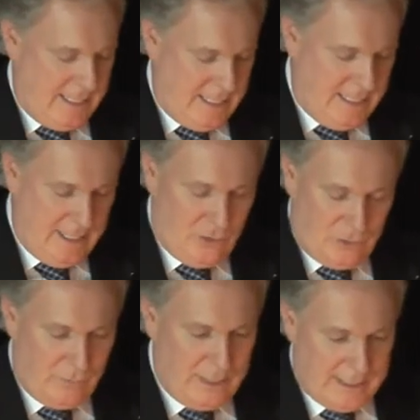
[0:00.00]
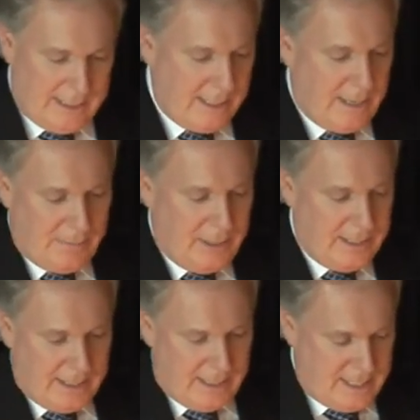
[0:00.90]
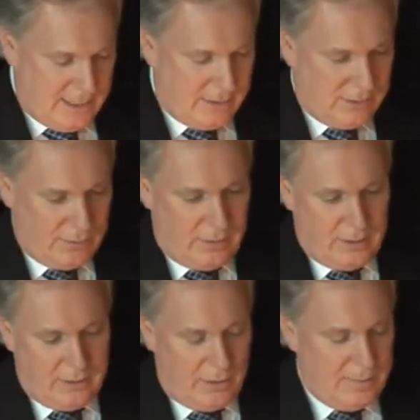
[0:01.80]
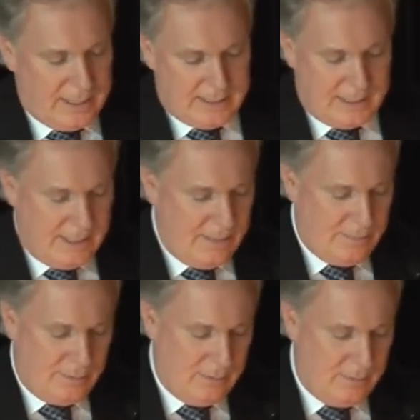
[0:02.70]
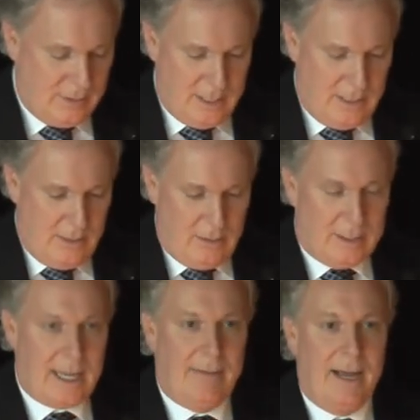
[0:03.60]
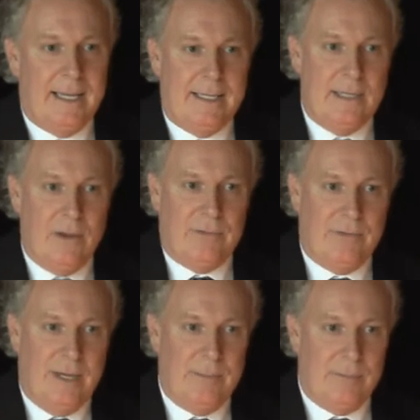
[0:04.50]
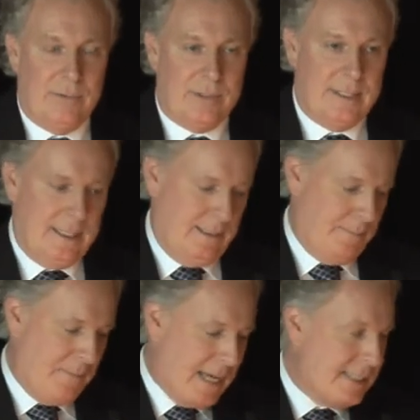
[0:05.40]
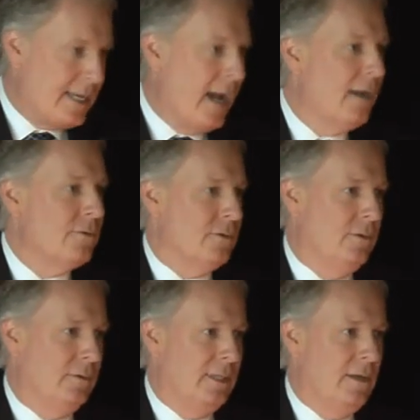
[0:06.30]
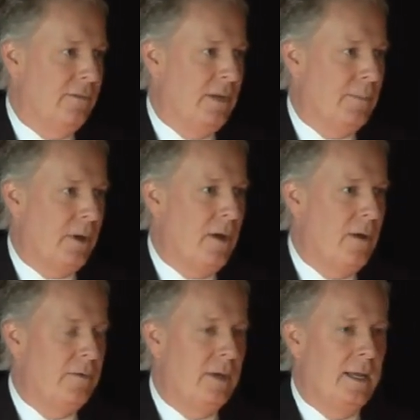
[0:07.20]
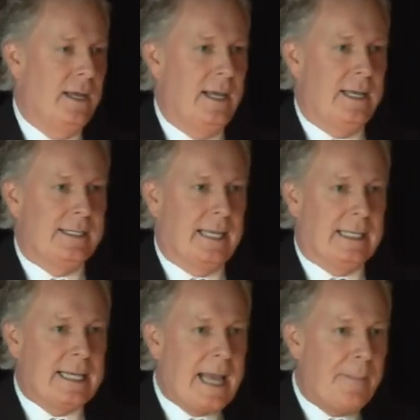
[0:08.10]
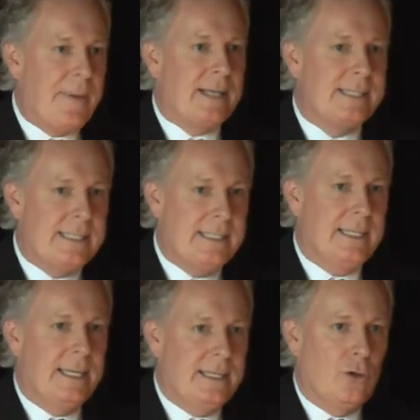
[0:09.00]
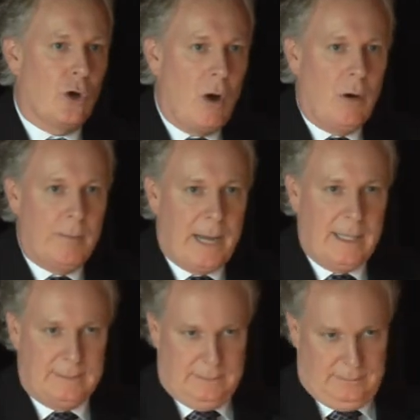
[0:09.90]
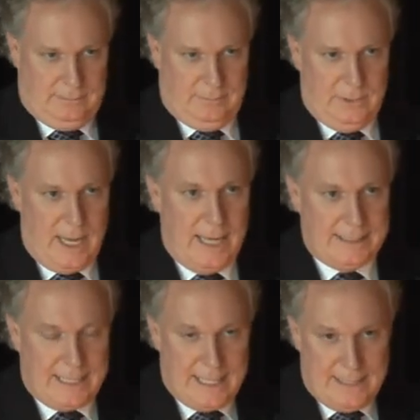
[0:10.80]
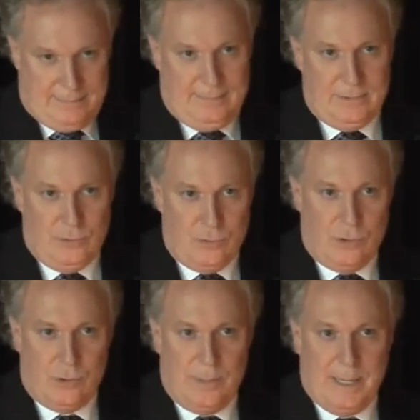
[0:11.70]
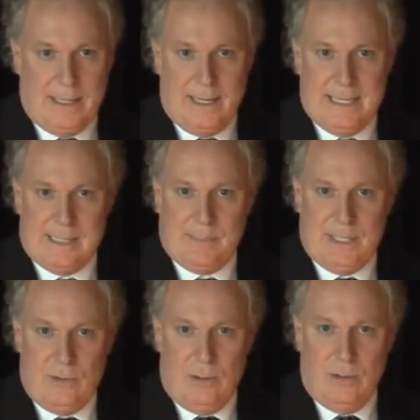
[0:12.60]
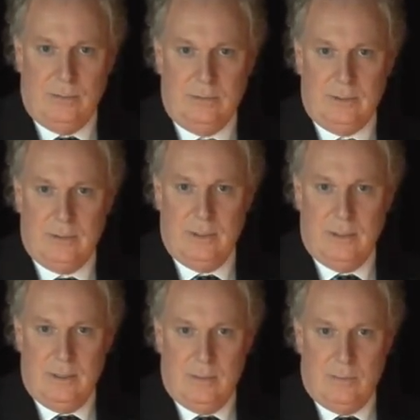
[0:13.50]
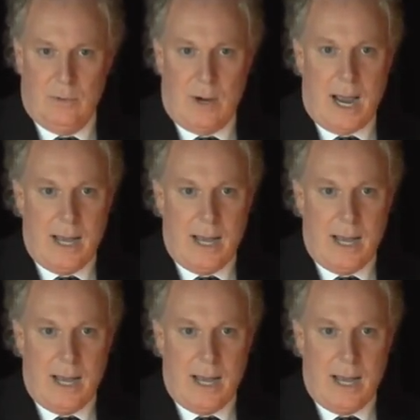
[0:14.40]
Et je voulais dire à Paul Terrien ce soir de remercier pour le travail qu'il a fait, pour cette patience dont il a fait preuve, cette capacité de comprendre, d'entrer justement dans l'esprit de l'autre pour